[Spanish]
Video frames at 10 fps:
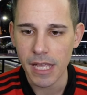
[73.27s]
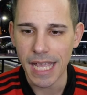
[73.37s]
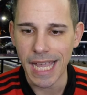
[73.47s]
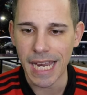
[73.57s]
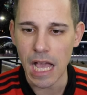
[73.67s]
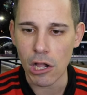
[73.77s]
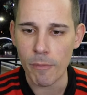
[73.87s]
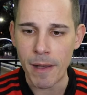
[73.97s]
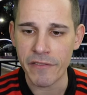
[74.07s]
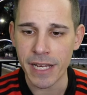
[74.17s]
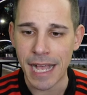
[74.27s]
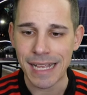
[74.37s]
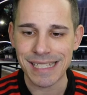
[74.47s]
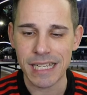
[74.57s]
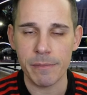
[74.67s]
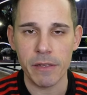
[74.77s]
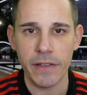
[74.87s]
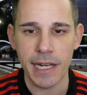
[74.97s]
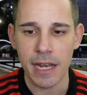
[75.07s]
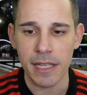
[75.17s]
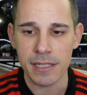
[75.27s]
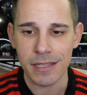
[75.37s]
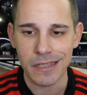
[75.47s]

En la Copa África, semifinales,